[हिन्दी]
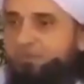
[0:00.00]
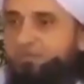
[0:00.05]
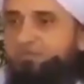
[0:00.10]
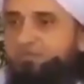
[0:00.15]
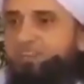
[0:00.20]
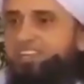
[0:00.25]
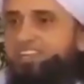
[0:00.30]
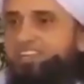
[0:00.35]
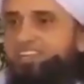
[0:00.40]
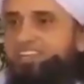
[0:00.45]

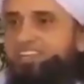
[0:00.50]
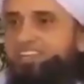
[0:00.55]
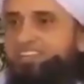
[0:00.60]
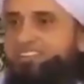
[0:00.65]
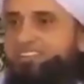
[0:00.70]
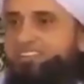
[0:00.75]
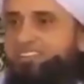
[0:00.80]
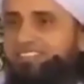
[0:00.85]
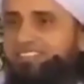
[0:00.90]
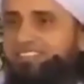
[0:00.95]
वो भी
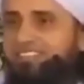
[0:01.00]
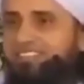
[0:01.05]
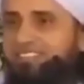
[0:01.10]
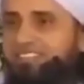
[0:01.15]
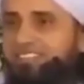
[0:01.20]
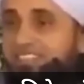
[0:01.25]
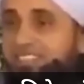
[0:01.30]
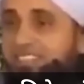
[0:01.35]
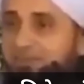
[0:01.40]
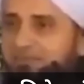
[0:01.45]
मिलेंगे
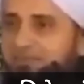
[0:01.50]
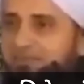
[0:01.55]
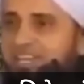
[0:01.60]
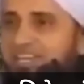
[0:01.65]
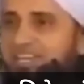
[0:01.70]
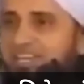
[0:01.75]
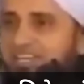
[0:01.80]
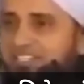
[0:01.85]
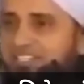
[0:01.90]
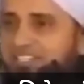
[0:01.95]

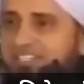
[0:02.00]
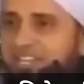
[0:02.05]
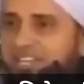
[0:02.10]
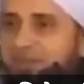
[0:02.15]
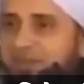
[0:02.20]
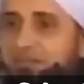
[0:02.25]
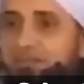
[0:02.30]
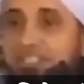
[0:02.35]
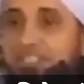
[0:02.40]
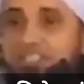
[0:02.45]
सब मिलेगा
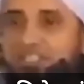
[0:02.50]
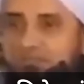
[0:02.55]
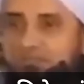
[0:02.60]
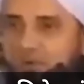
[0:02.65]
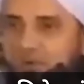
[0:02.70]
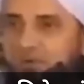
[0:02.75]
इंशाल्लाह